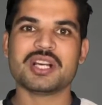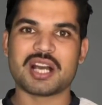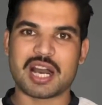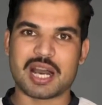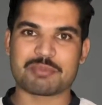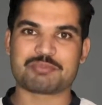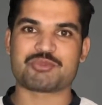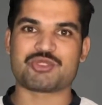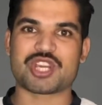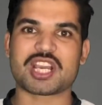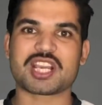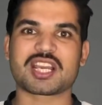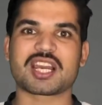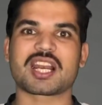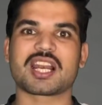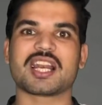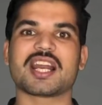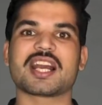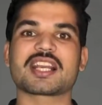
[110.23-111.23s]
आप चेक
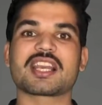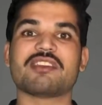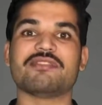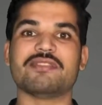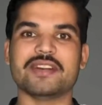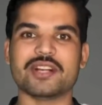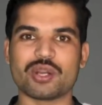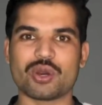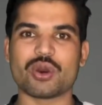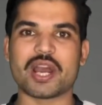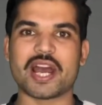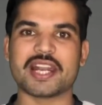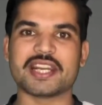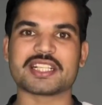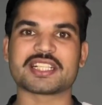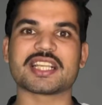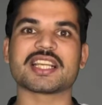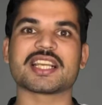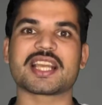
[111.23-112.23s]
कर लेना कि वीडियो
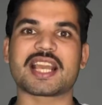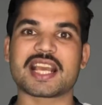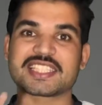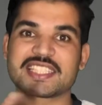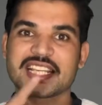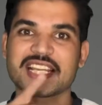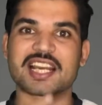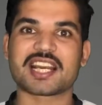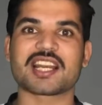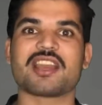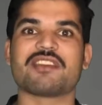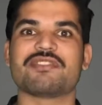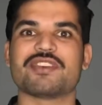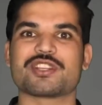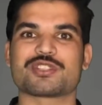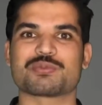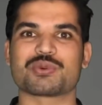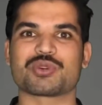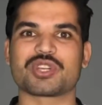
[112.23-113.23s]
एडिटिंग कैसे करनी है
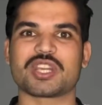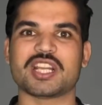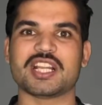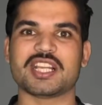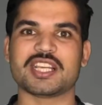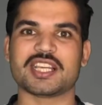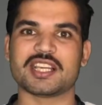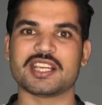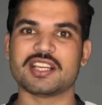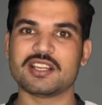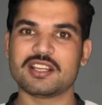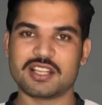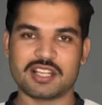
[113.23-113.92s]
फेसबुक के लिए